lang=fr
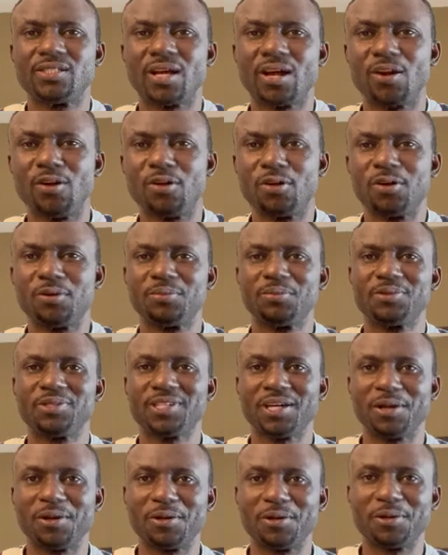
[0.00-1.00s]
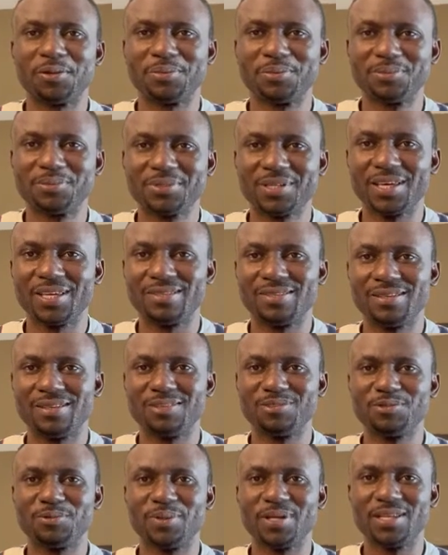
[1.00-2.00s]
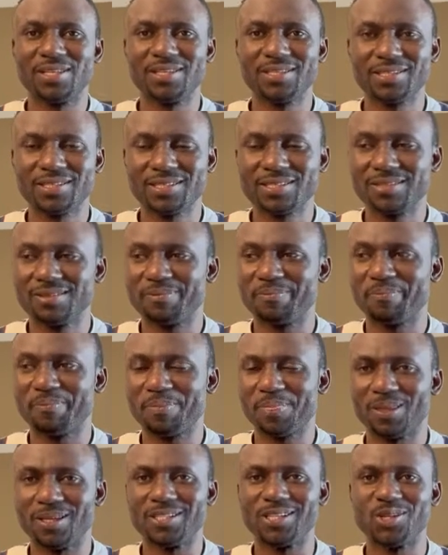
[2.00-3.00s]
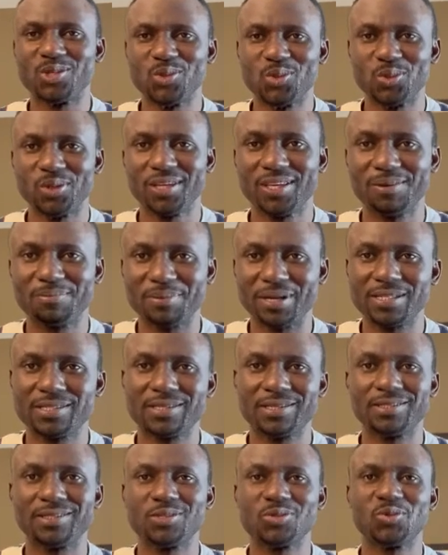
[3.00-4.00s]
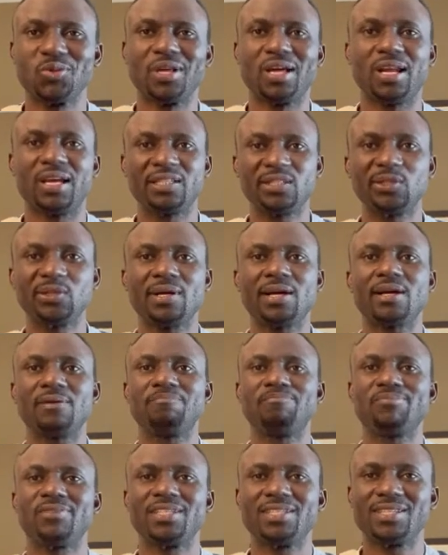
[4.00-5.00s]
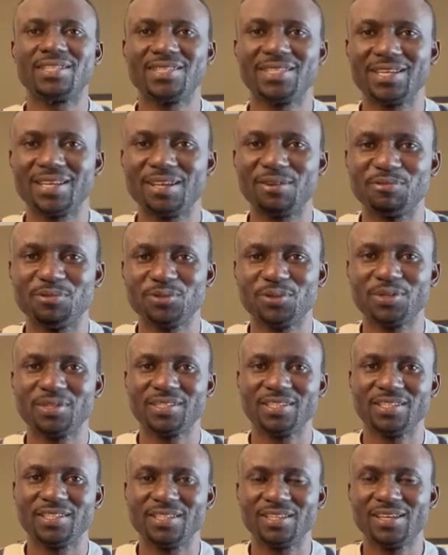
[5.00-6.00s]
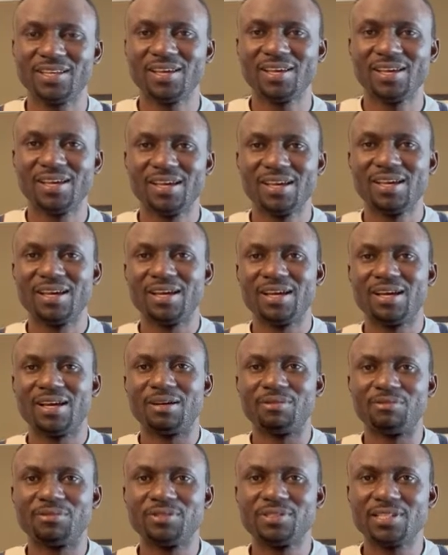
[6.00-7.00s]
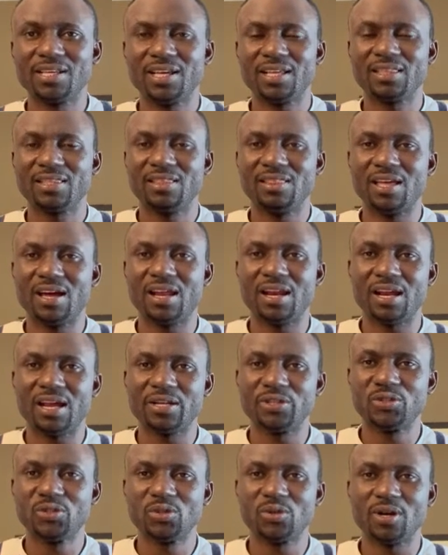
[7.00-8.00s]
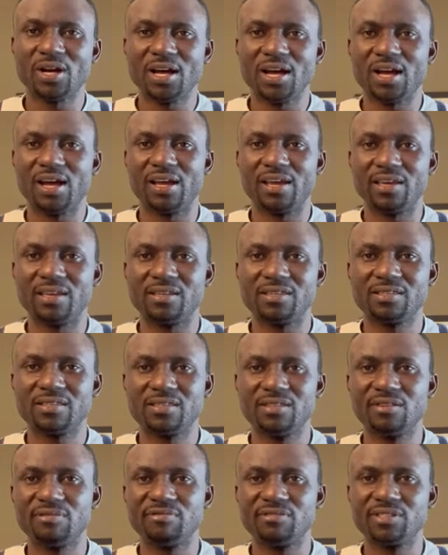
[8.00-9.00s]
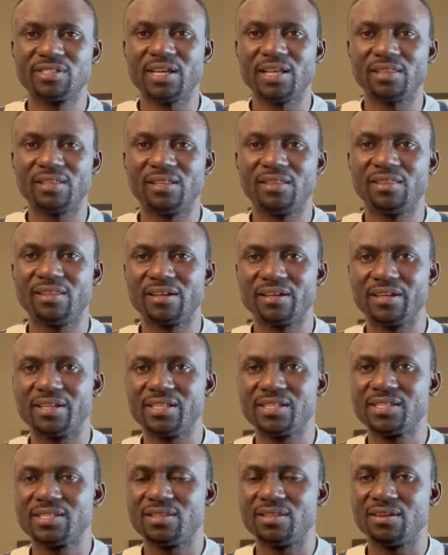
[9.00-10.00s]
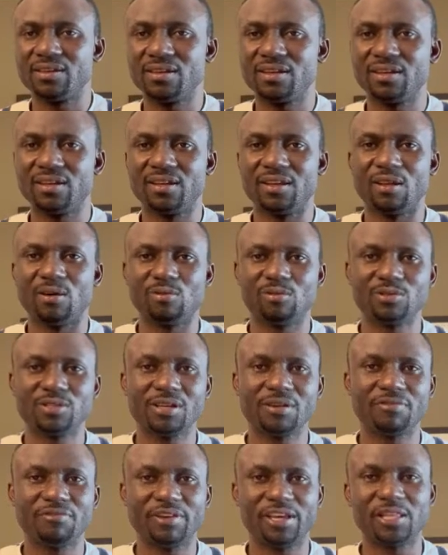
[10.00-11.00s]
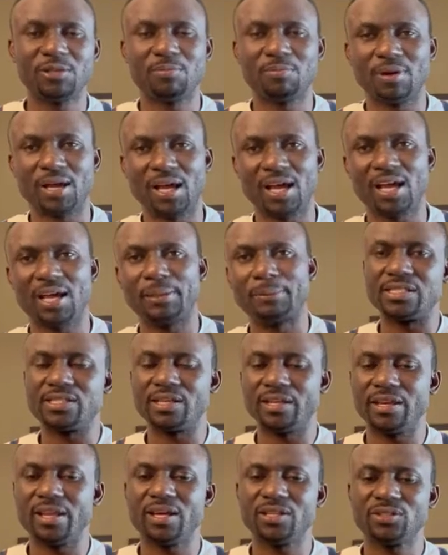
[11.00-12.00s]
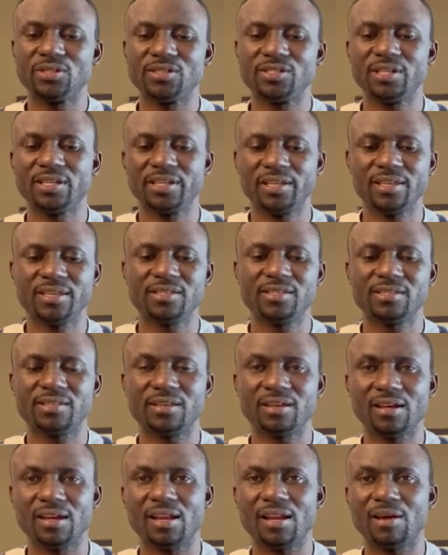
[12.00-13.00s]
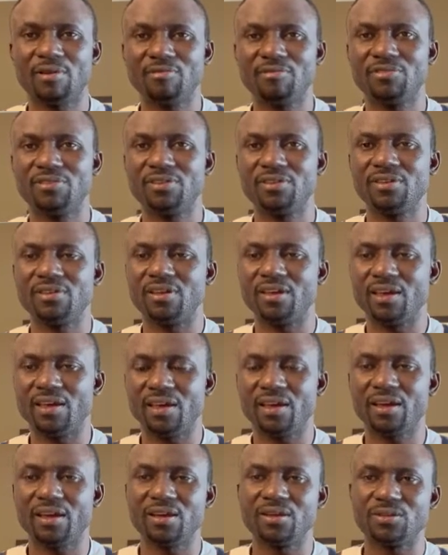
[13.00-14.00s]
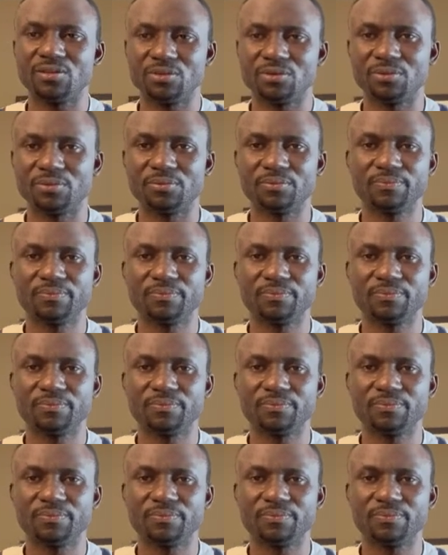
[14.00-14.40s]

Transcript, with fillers: Shalom, shalom, que Dieu vous bénisse. Je souris parce que je suis dans la joie. Je sais que vous aussi, vous êtes dans la joie. Et si vous êtes triste, ne vous en faites pas. Seigneur Jésus-Christ rend la vie heureuse.